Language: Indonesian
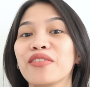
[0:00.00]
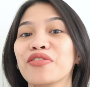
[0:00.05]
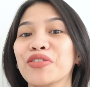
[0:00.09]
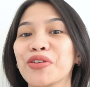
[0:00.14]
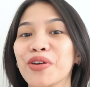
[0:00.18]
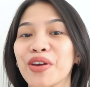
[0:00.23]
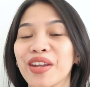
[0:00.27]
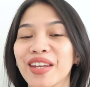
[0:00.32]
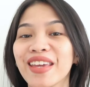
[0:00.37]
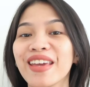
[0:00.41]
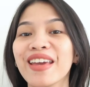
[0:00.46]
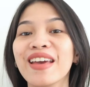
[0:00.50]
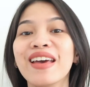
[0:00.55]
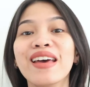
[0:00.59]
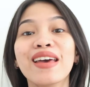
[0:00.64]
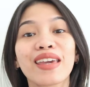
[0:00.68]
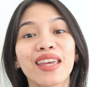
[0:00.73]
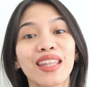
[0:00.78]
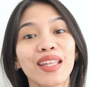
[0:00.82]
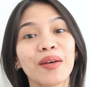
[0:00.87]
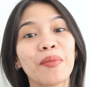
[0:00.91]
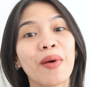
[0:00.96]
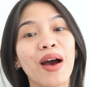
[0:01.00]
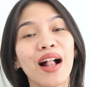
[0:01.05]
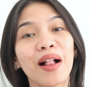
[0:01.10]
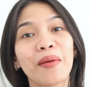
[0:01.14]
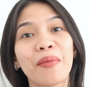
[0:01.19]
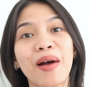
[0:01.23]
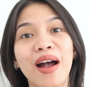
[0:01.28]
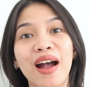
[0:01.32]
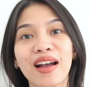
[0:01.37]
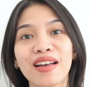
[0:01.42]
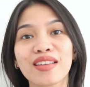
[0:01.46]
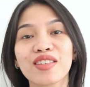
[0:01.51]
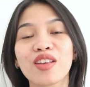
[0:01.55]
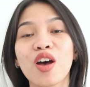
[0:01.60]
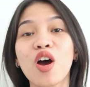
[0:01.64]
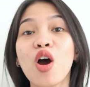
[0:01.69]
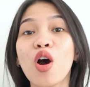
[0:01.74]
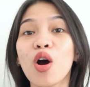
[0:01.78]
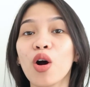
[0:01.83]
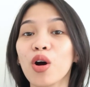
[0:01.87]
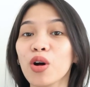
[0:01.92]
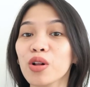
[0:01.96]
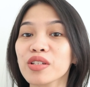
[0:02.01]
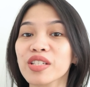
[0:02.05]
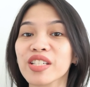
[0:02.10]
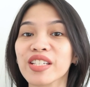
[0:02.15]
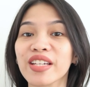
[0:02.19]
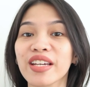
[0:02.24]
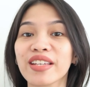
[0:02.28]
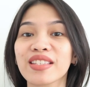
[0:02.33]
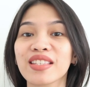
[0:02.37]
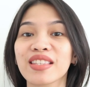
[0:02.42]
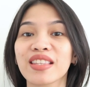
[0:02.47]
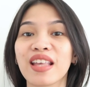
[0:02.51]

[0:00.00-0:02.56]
di video ini kita bakal bahas all shades